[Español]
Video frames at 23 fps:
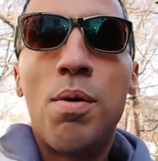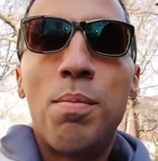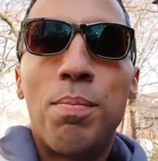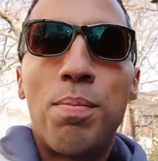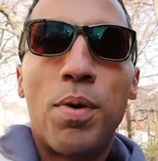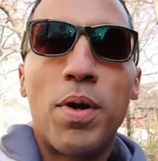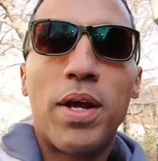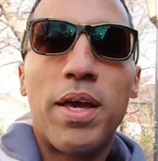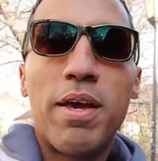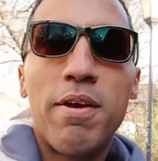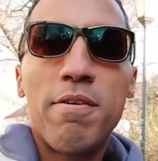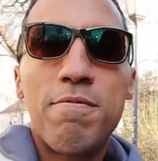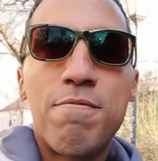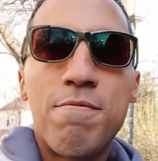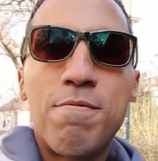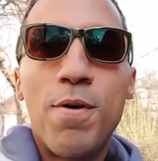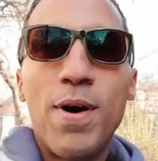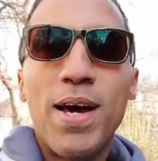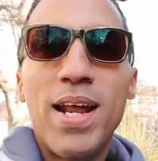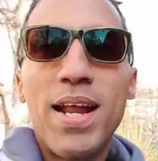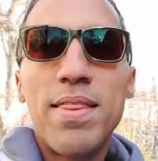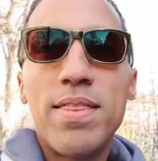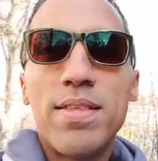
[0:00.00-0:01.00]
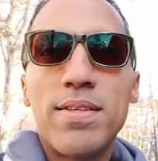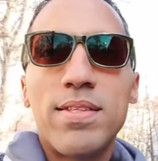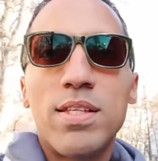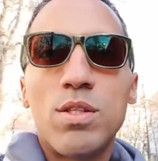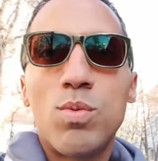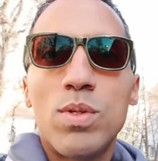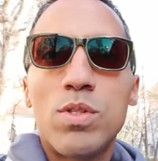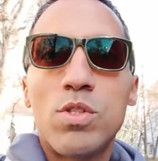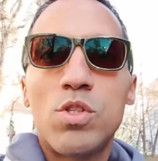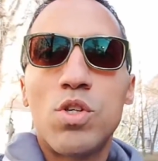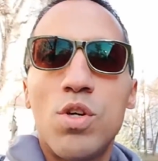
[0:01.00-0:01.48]
Porque fuera de
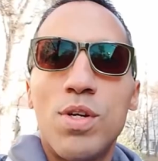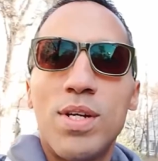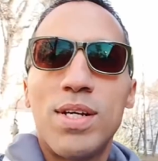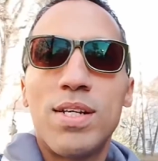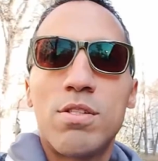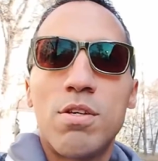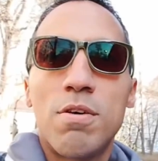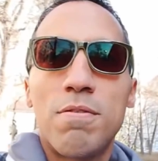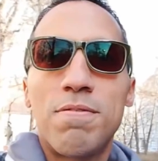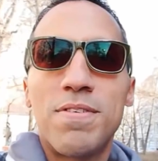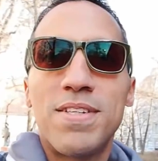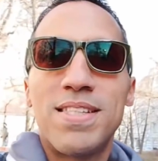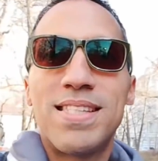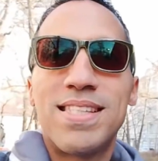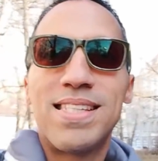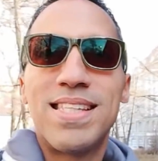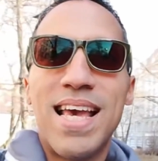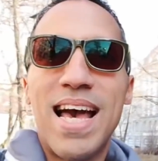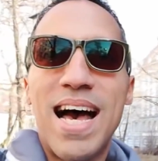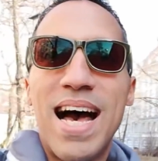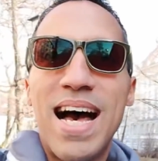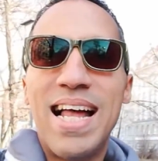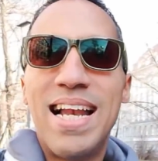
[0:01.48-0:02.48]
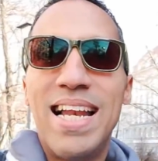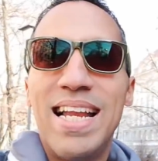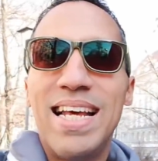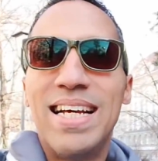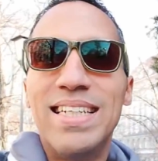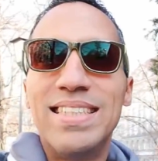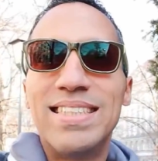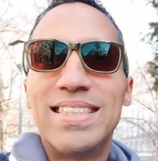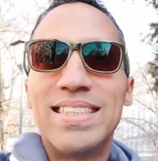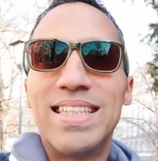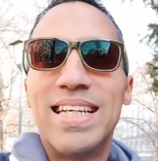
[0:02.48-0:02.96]
situaciones
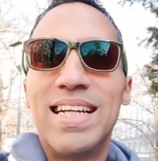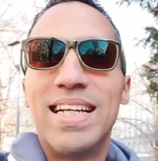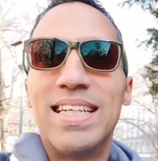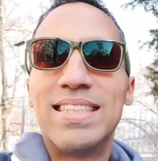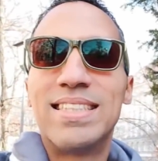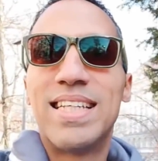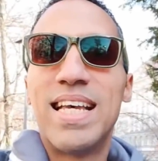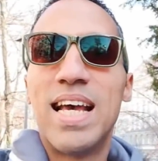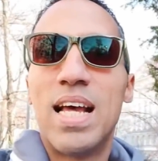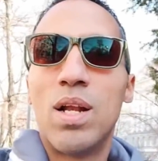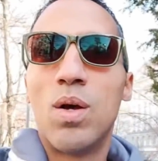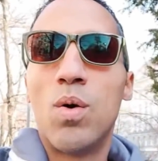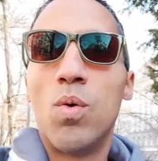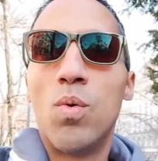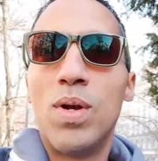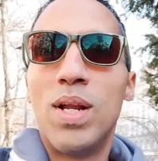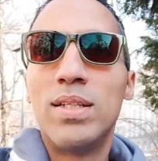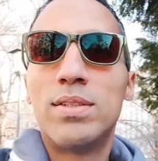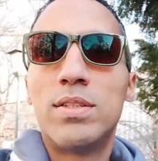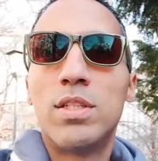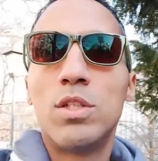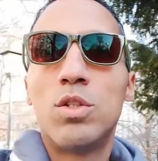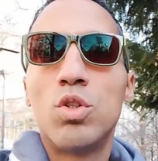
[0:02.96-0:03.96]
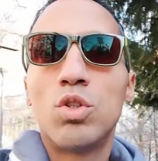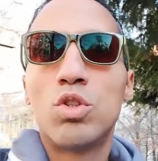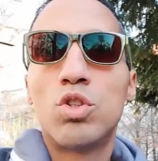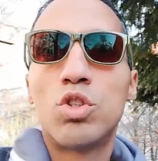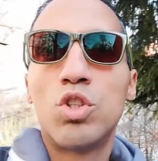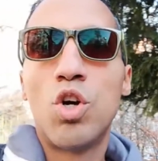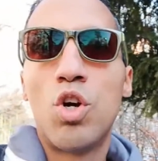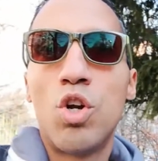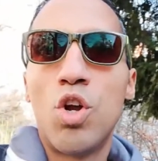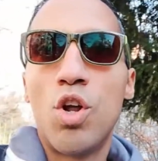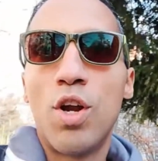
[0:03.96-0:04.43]
oficiales en las que alguna
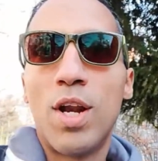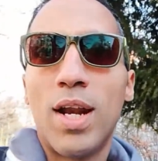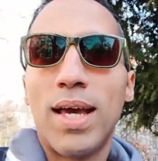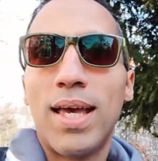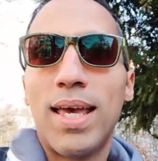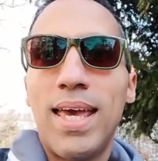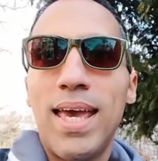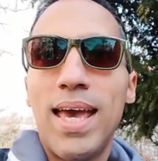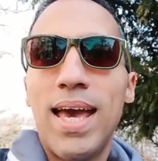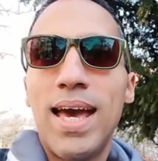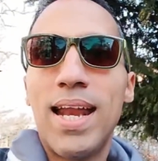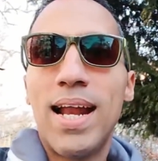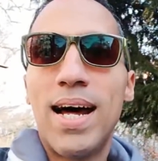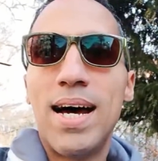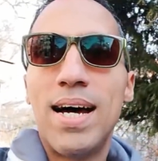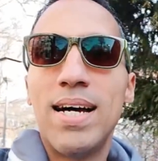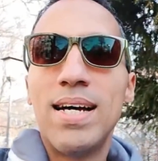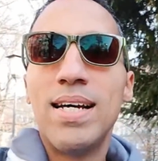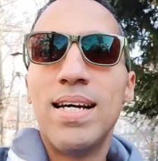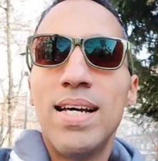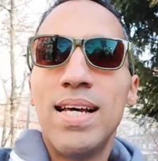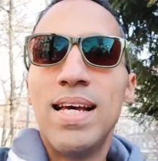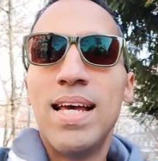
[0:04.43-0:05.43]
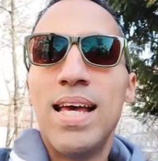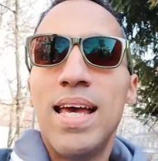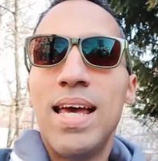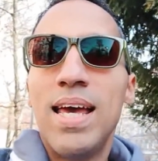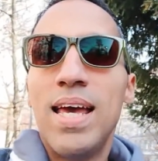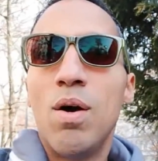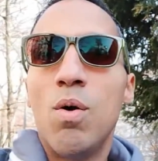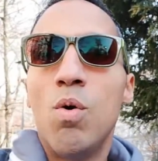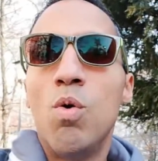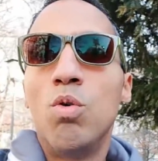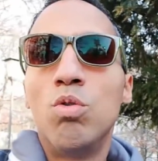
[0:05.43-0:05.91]
institución lo requiera,
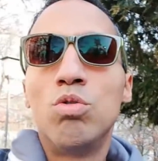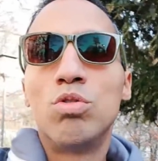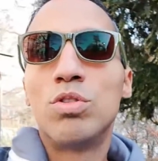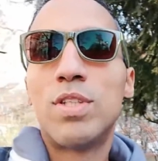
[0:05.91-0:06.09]
un